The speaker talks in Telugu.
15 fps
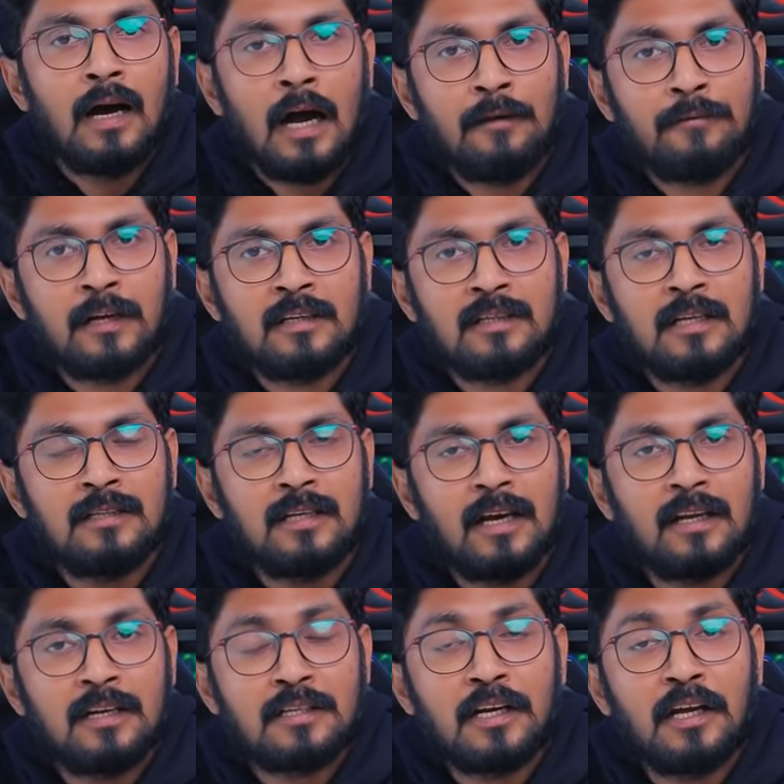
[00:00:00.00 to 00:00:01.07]
హై ఫ్రెండ్స్ నేను
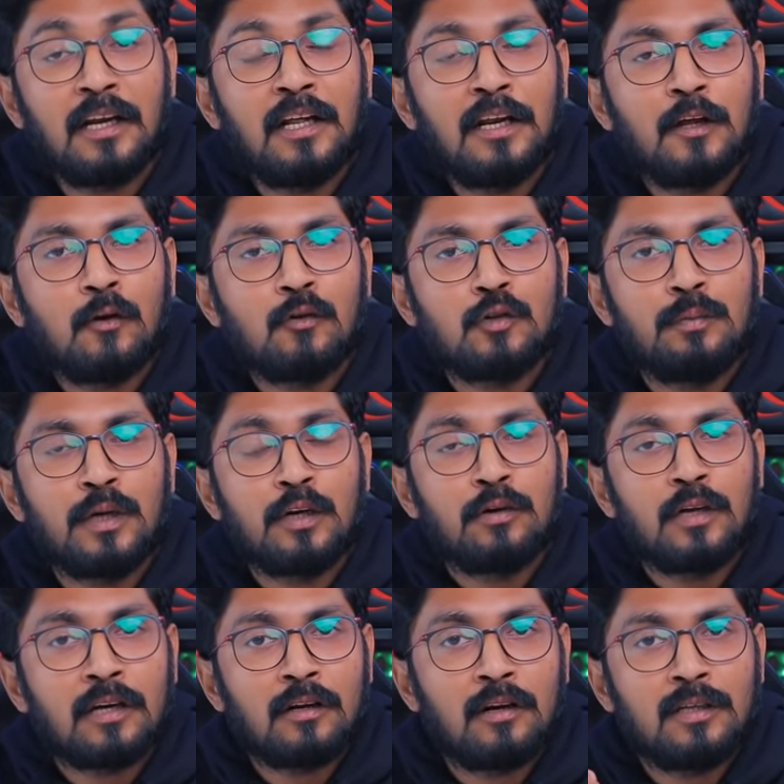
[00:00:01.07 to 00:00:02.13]
సాయికృష్ణ నేను ఈరోజు మీకు
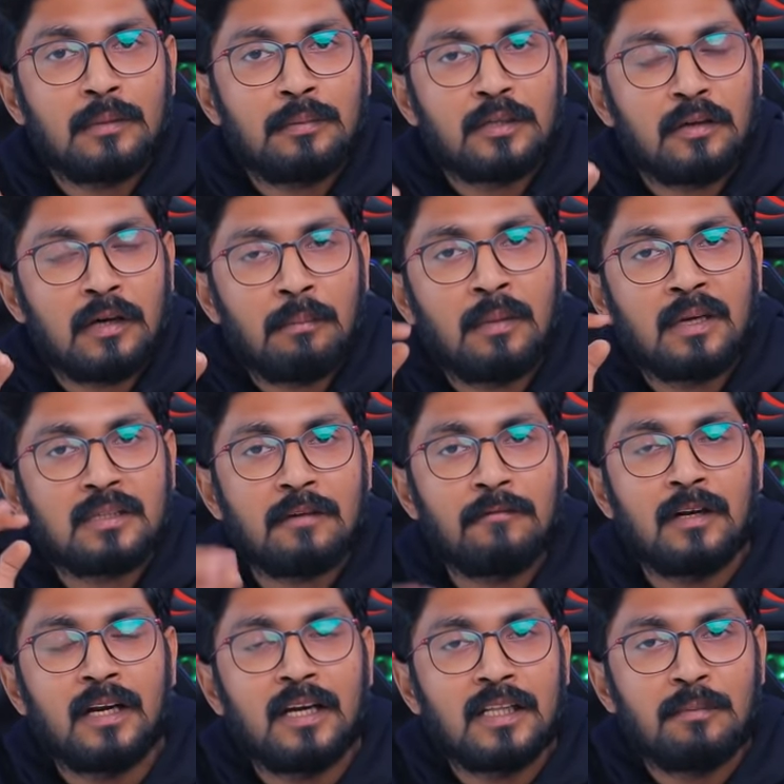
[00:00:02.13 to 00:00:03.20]
టెక్నాలజీ ఎపిసోడ్ నెంబర్
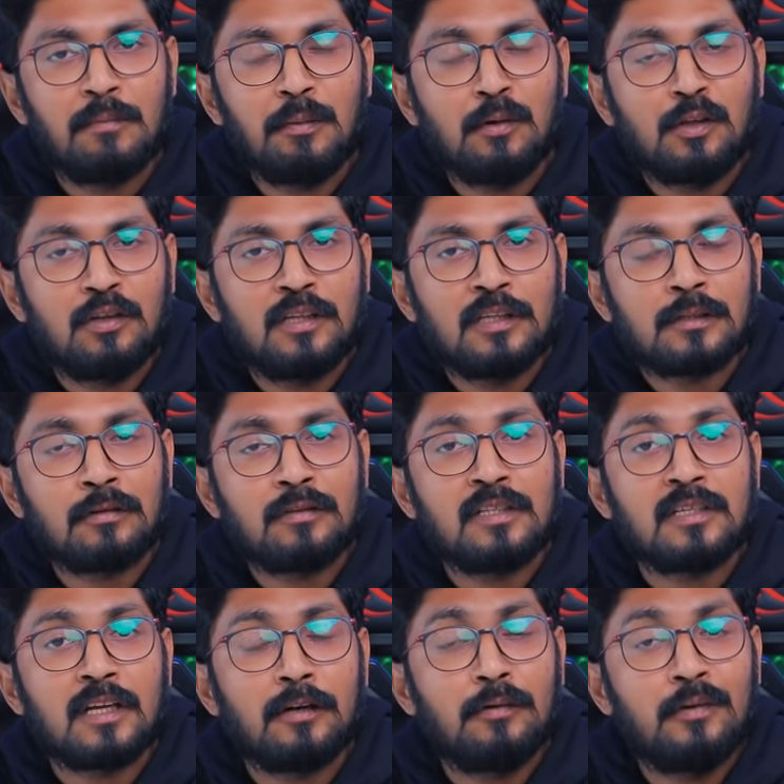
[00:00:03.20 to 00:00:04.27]
సెవెన్ అయితే మీ ముందు
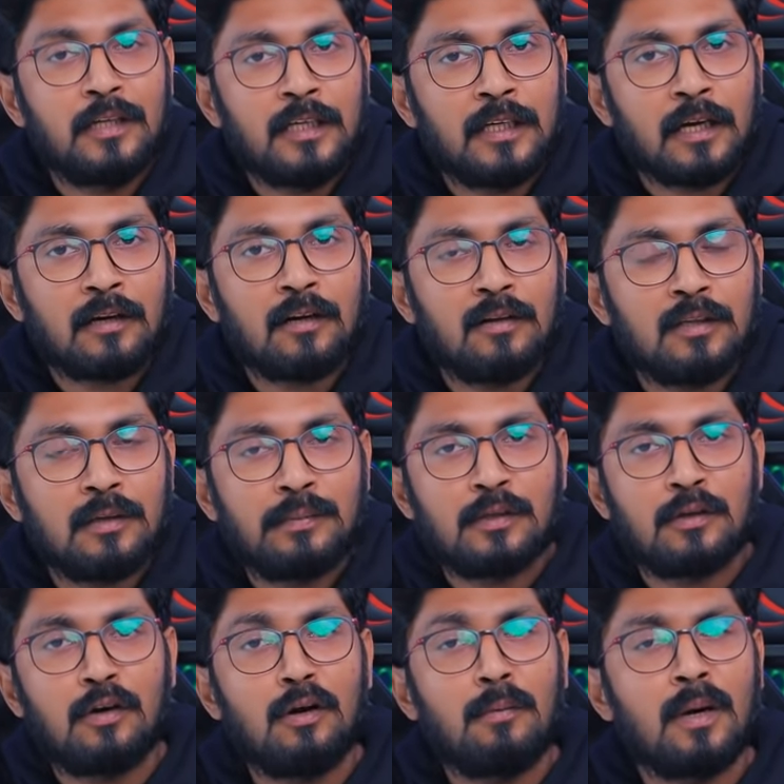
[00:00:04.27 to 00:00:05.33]
తీసుకొచ్చేసాను ఈ టెక్నాలజీ
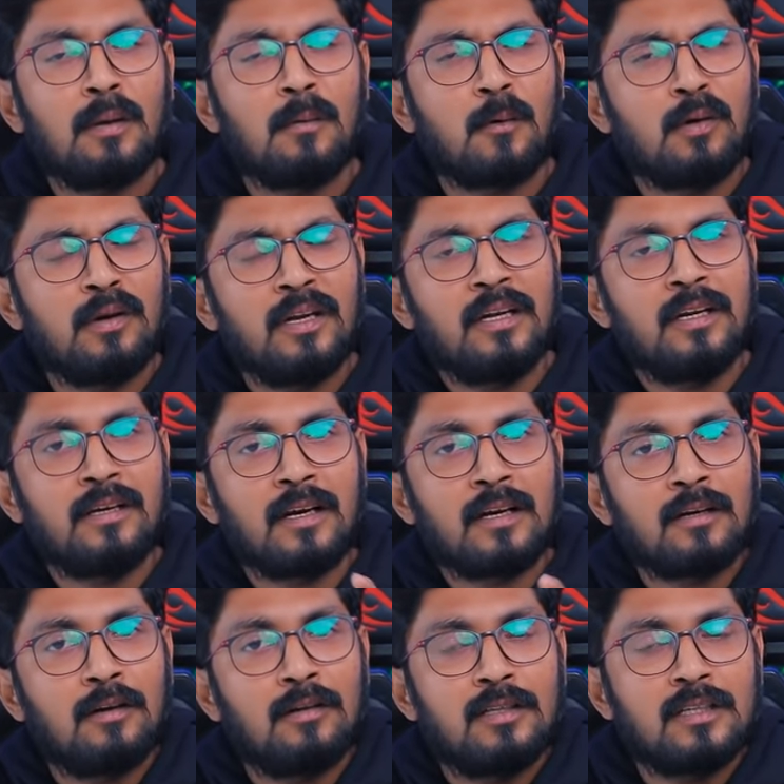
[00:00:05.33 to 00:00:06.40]
ఎపిసోడ్లో మనం కొన్ని
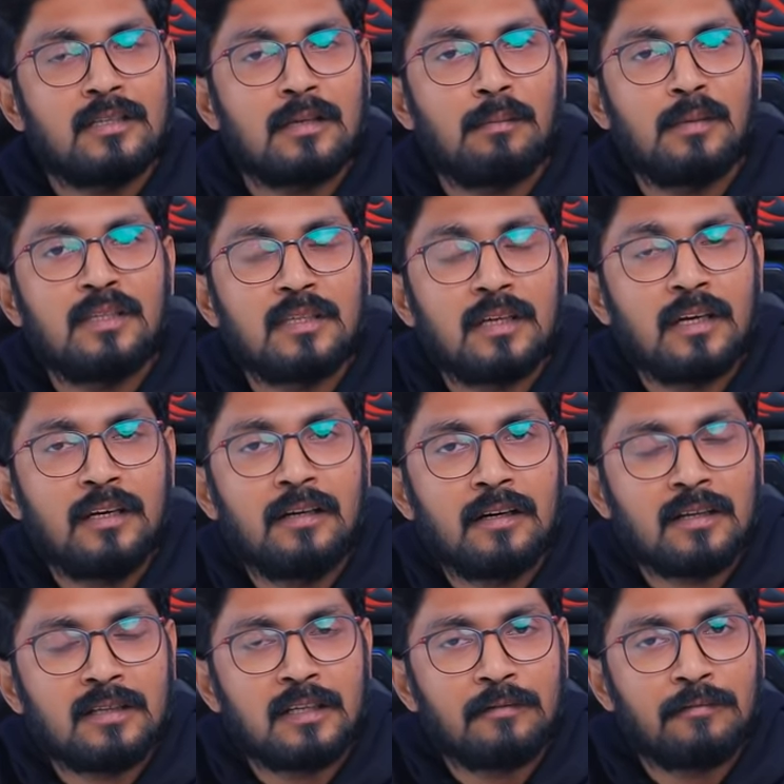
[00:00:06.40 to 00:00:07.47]
టెక్నాలజీకి సంబంధించిన
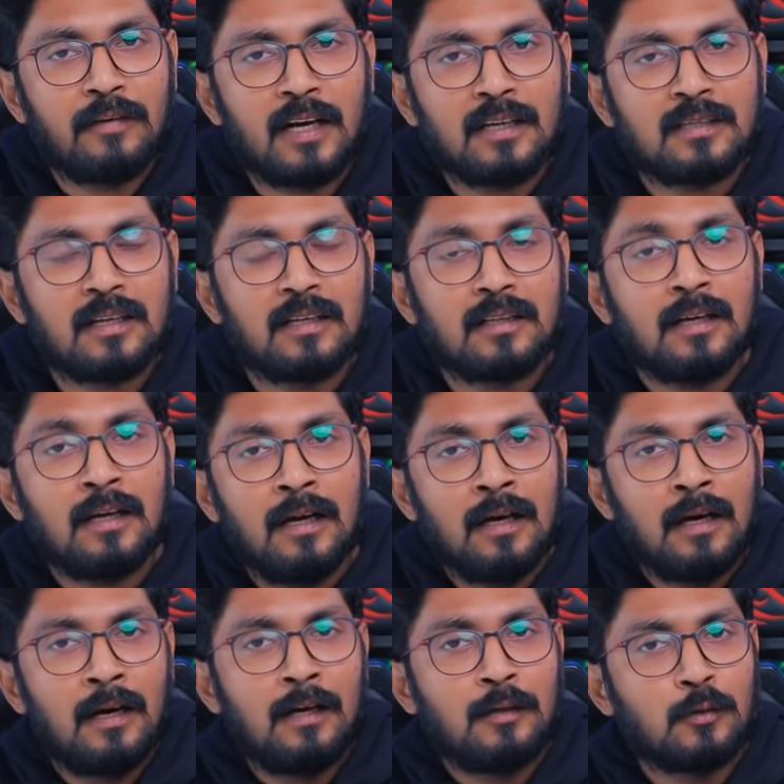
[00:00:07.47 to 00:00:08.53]
ఇంట్రెస్టింగ్ ఫ్యాక్ట్స్ అయితే
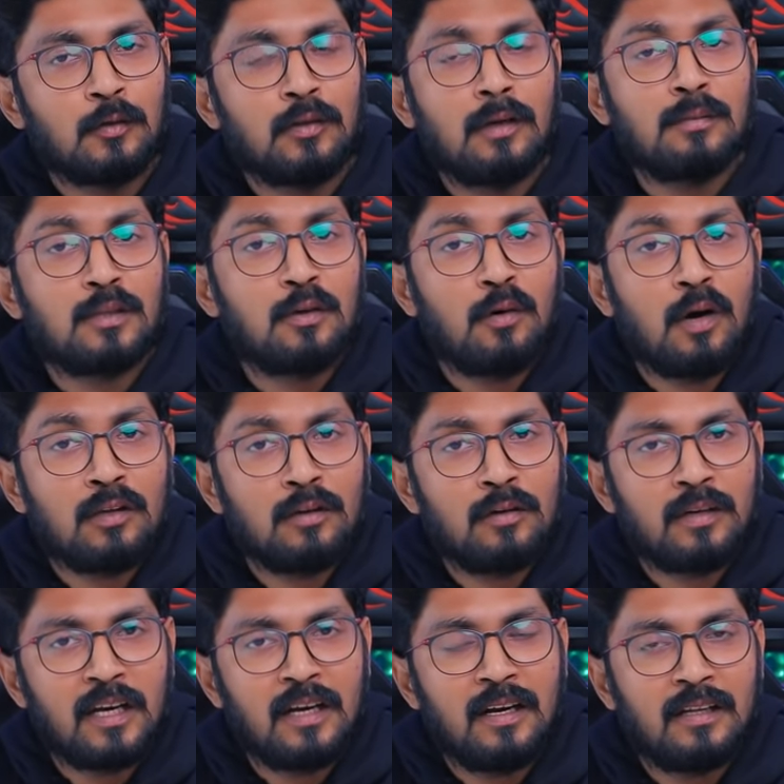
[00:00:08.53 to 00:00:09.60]
చూద్దాం సో అందులో
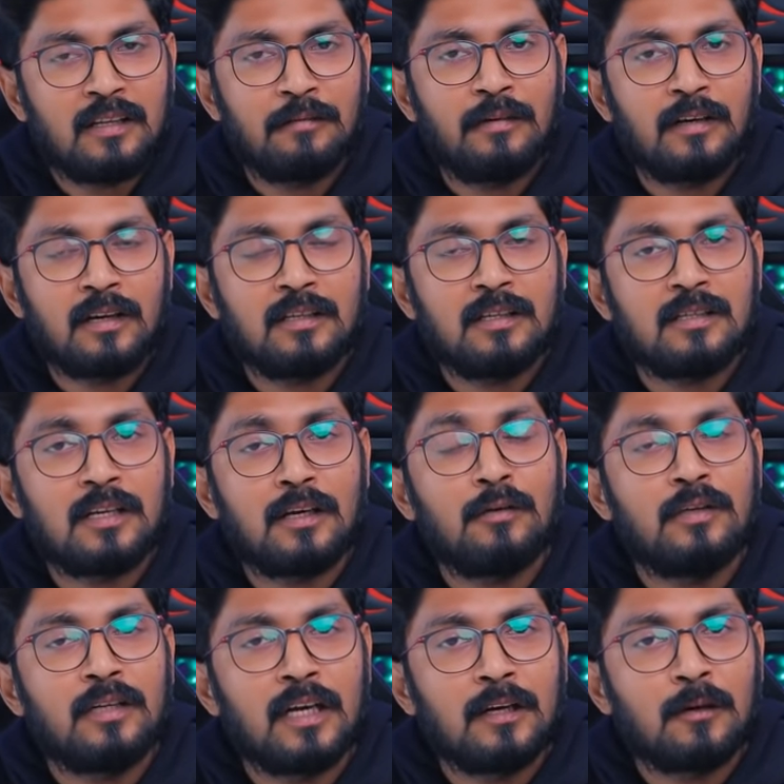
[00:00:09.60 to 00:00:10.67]
టెన్ అయితే ఫిల్టర్ చేశాను ఈ
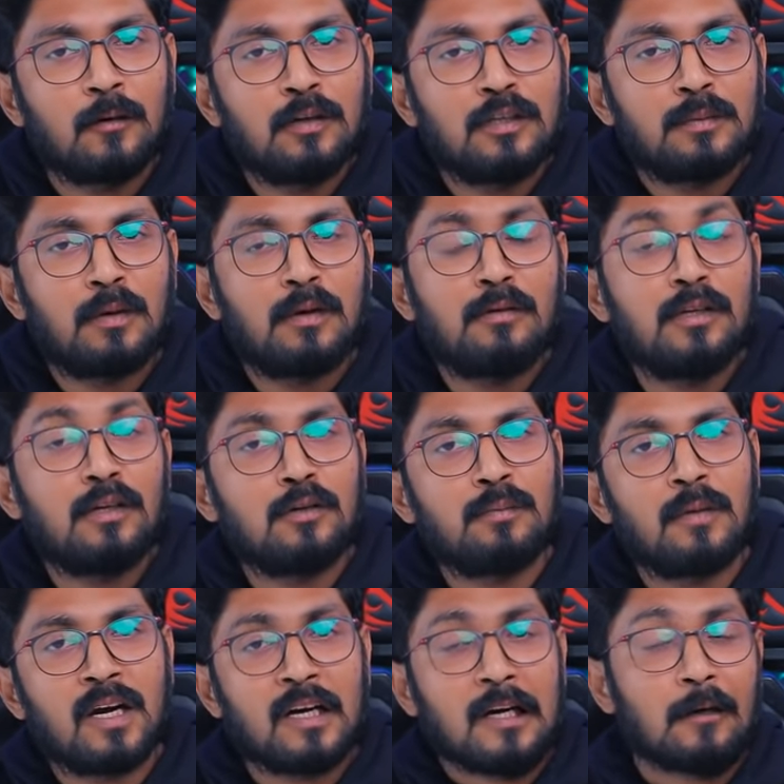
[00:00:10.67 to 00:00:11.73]
టెన్ గురించి మనం ఈరోజు
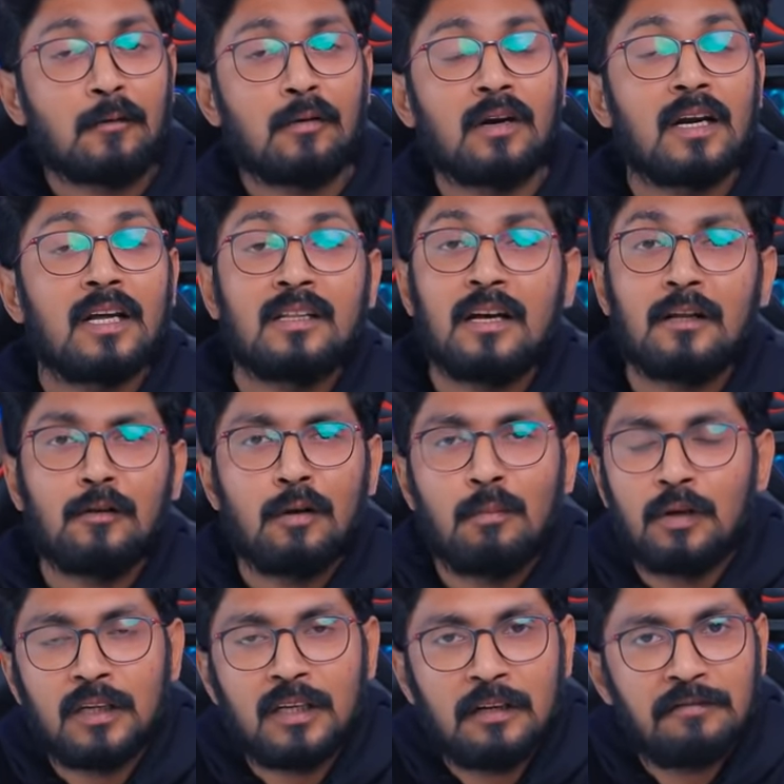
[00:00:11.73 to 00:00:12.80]
మాట్లాడుకున్నట్లయితే అందులో
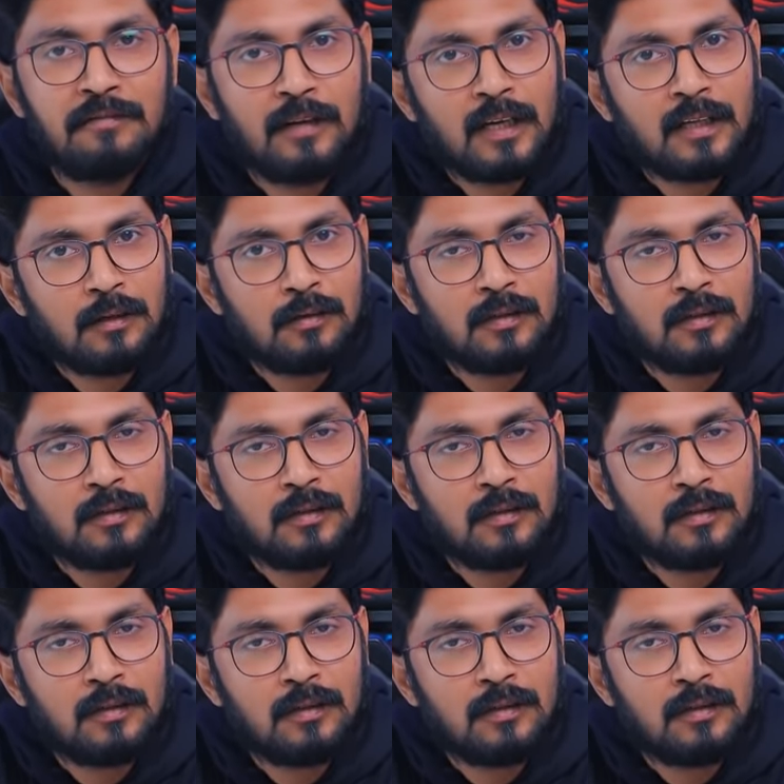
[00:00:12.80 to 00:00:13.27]
మొదటి ఫ్యాక్ట్